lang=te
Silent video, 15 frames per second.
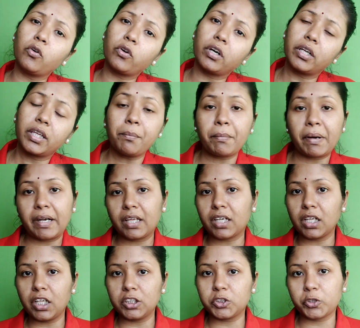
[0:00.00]
ఒక్కరికి
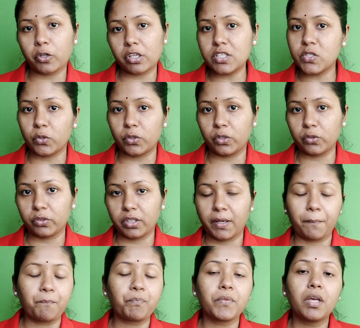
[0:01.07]
మెడికల్ ఇన్సూరెన్స్ ఉంటుంది
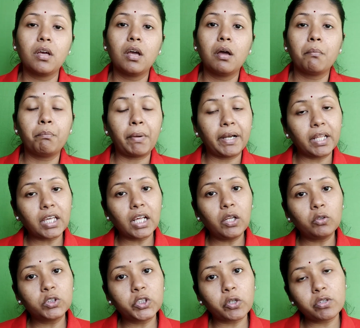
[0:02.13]
మెడికల్
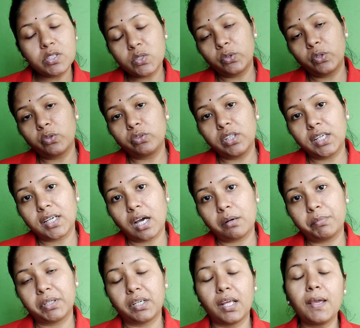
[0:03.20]
ఇన్సూరెన్స్ ఉంటుంది
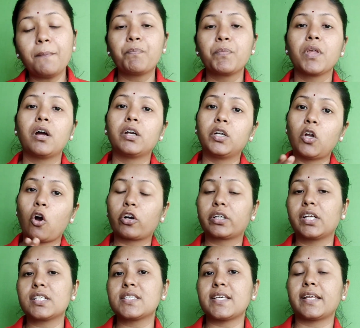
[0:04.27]
కాబట్టి
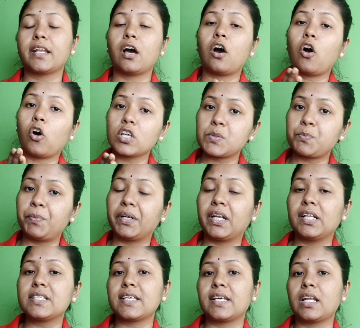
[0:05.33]
డాక్టర్స్ అయినా
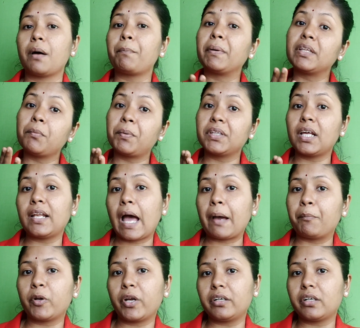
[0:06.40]
హాస్పిటల్స్ అయినా పెద్ద పెద్ద
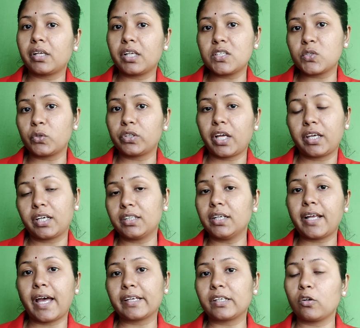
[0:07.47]
ల్యాబొరేటరీస్ ఉంటాయి కదా
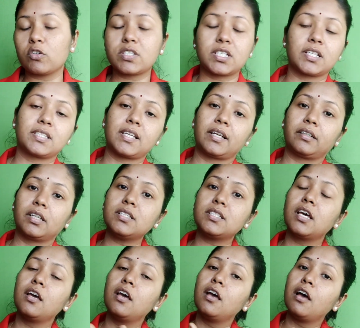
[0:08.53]
డయాగ్నోస్టిక్ సెంటర్స్
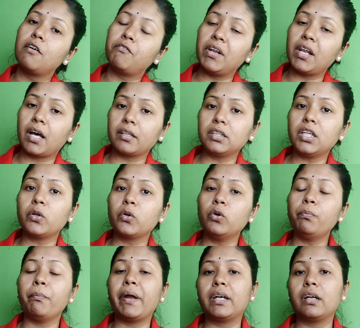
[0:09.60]
వీళ్ళందరూ
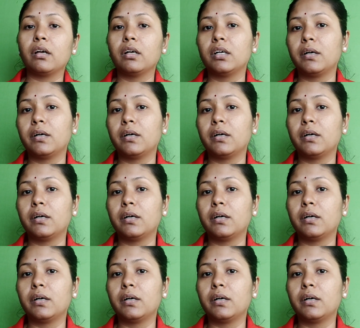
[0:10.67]
మెడ్